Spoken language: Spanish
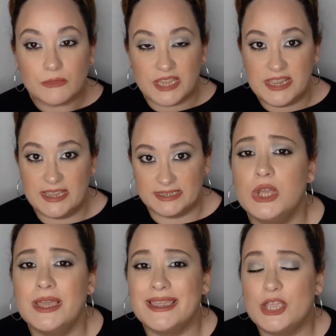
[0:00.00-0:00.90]
Y
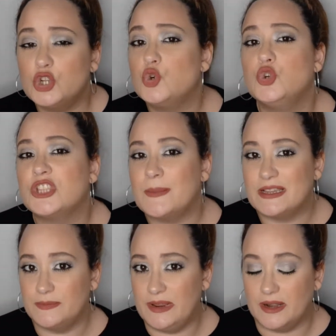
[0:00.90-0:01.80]
es, ¿qué os gusta
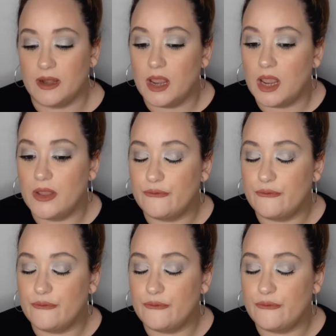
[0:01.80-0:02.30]
más ver?